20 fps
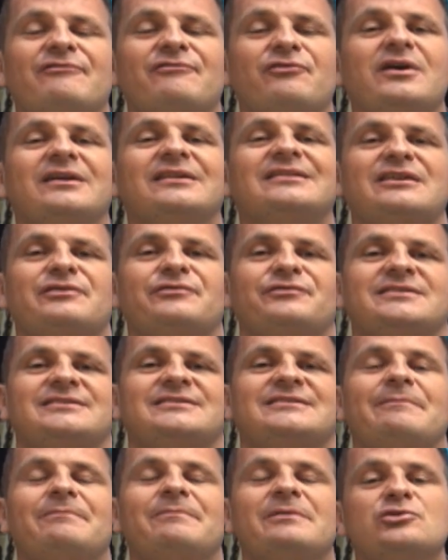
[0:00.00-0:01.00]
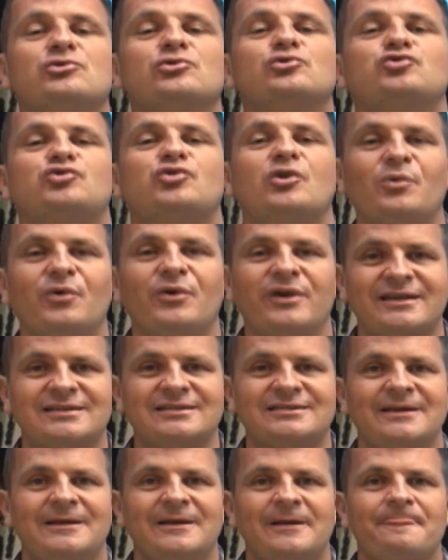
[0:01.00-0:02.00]
vão atravessar períodos como
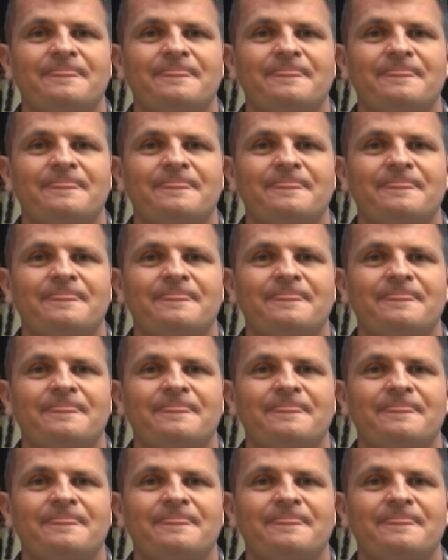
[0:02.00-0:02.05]
esse.